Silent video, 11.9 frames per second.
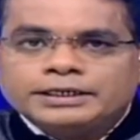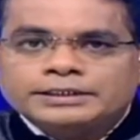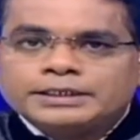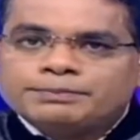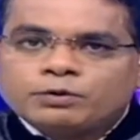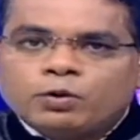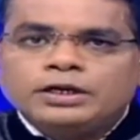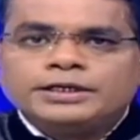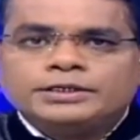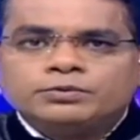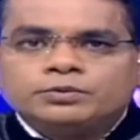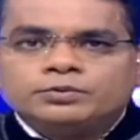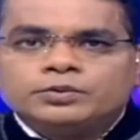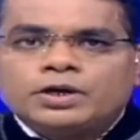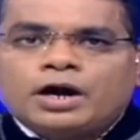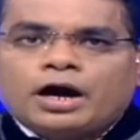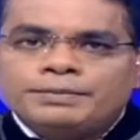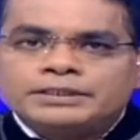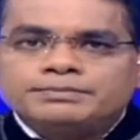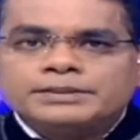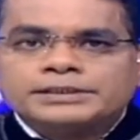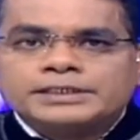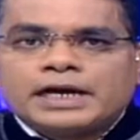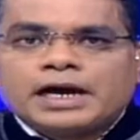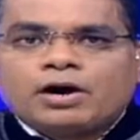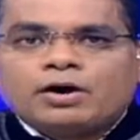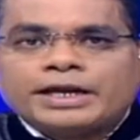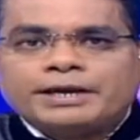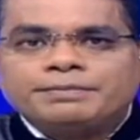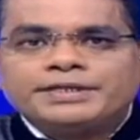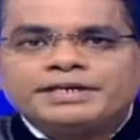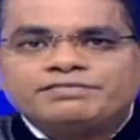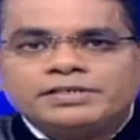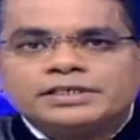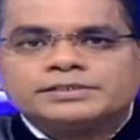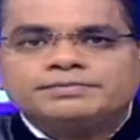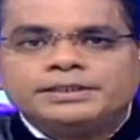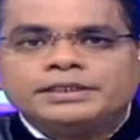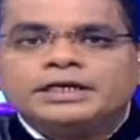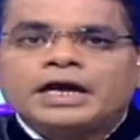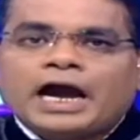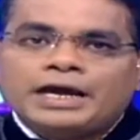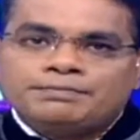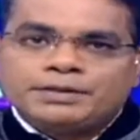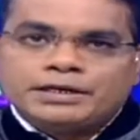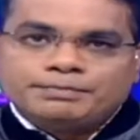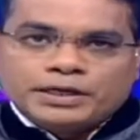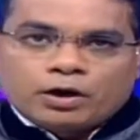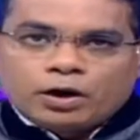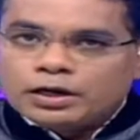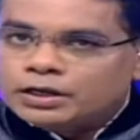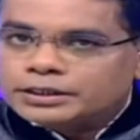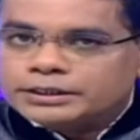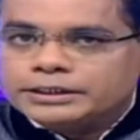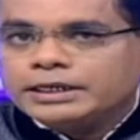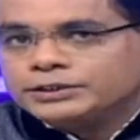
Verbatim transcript: सिर्फ कोहली क्यों अमित मिश्रा और एबी डेविलियर्स भी आईपीएल में अनलकी रह